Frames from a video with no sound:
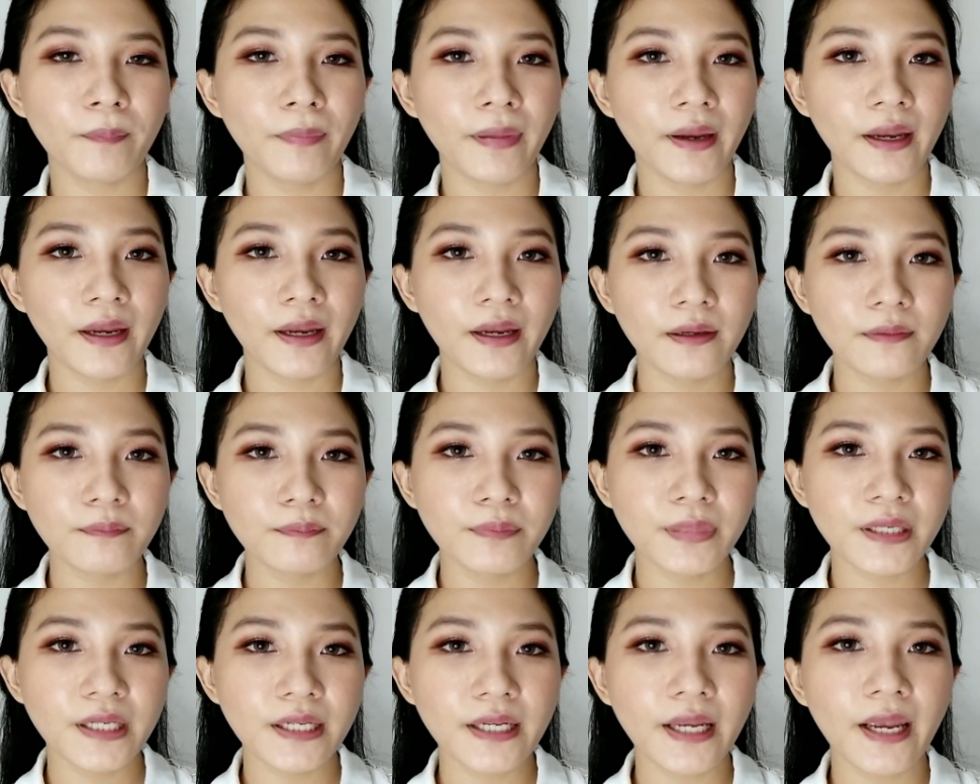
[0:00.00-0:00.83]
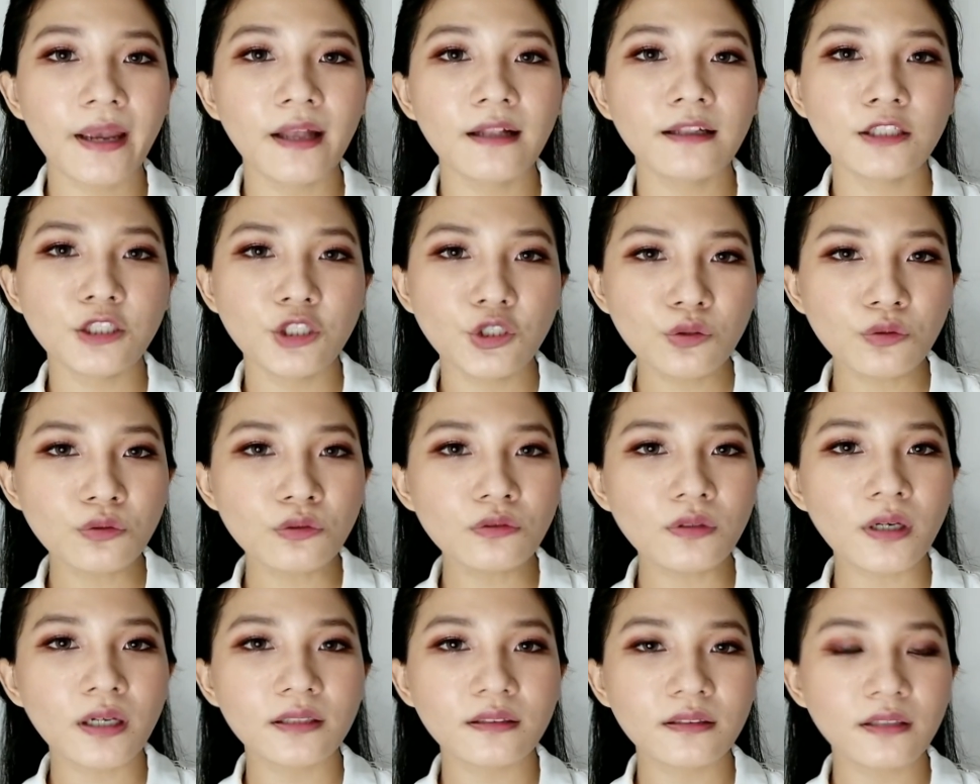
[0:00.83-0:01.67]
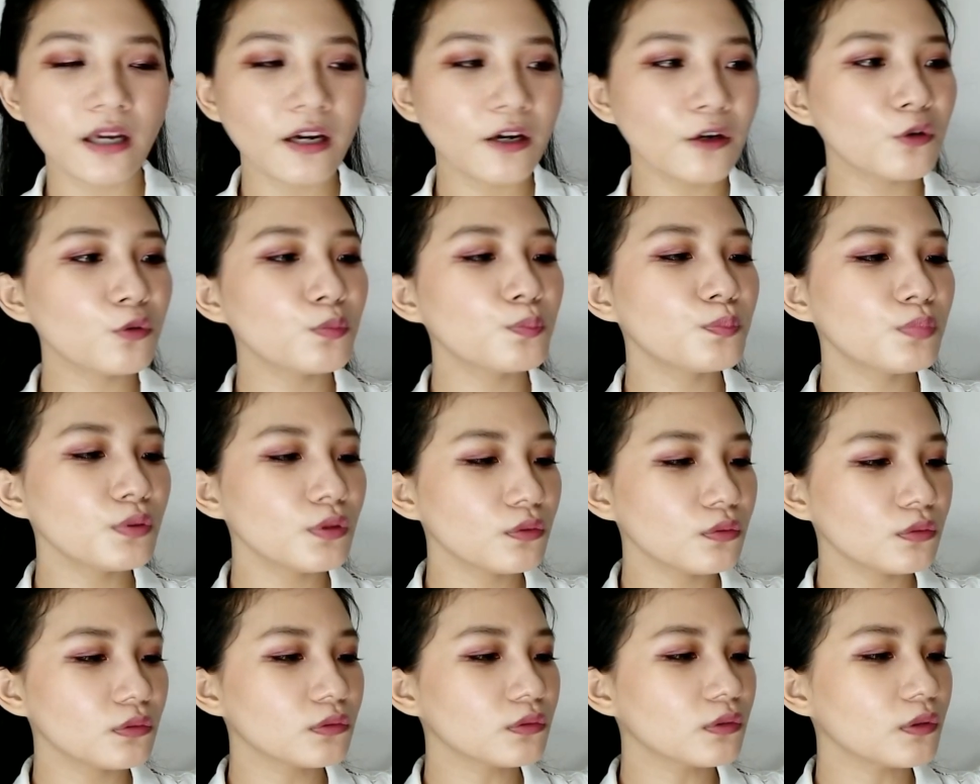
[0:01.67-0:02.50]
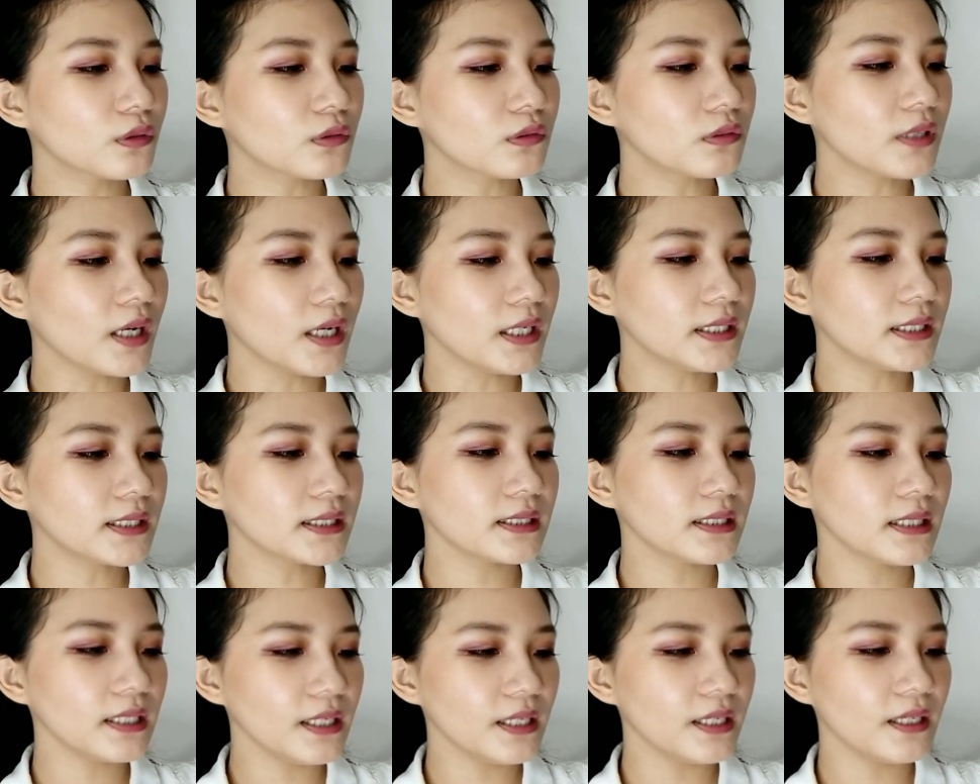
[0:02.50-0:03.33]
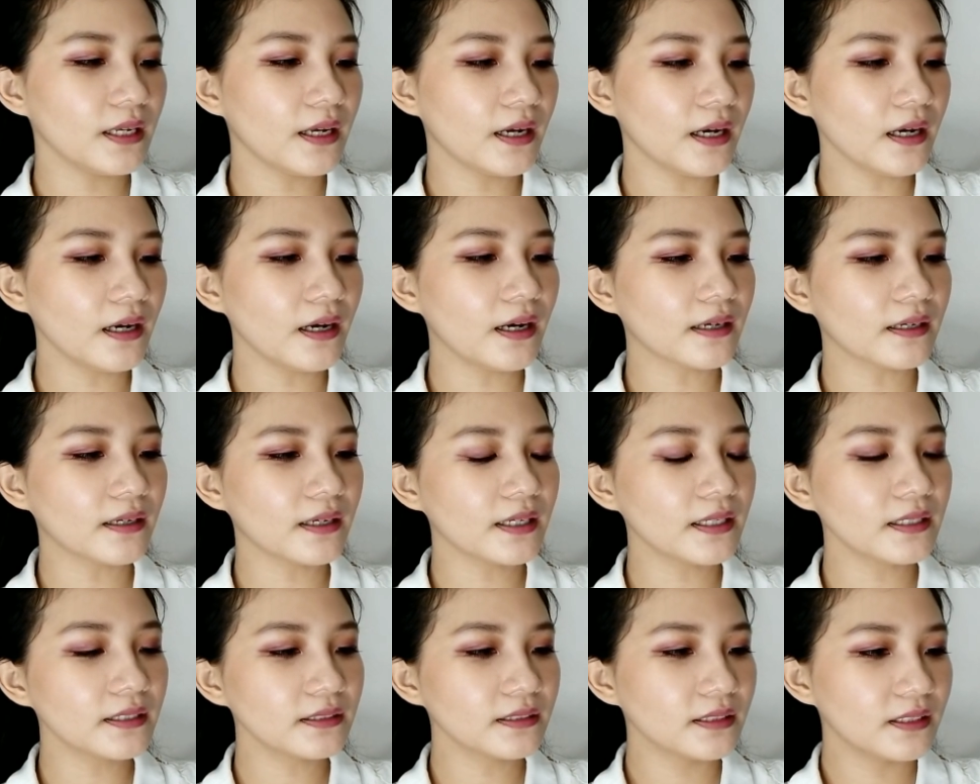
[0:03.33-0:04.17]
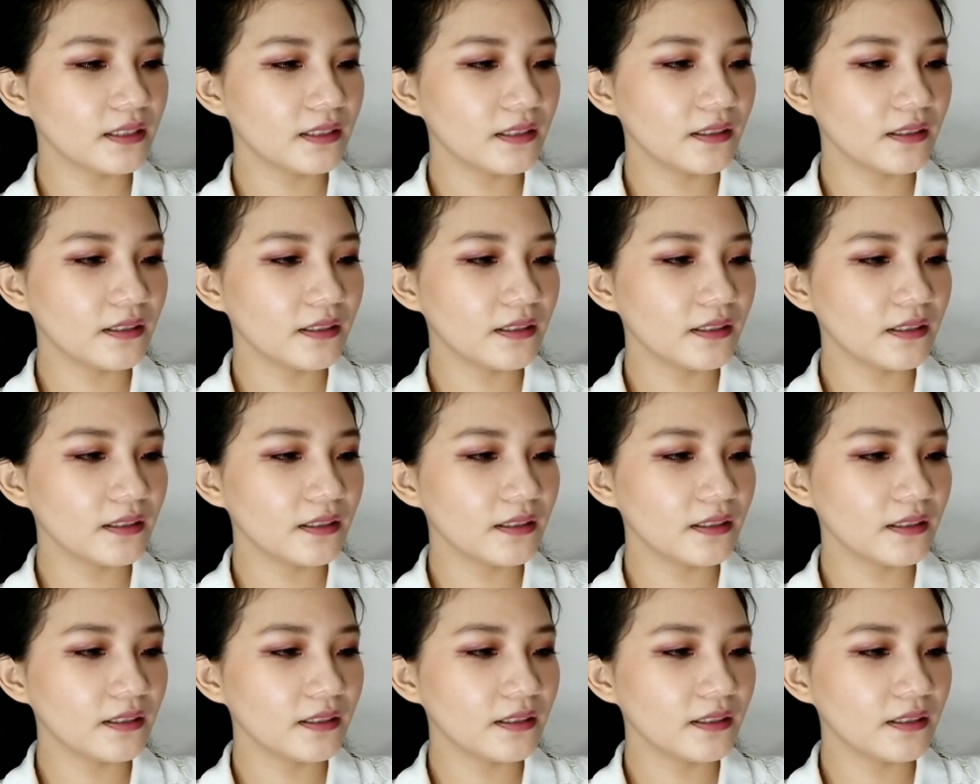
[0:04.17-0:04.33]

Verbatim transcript: P PLU atau plu aku nggak ngerti ya karena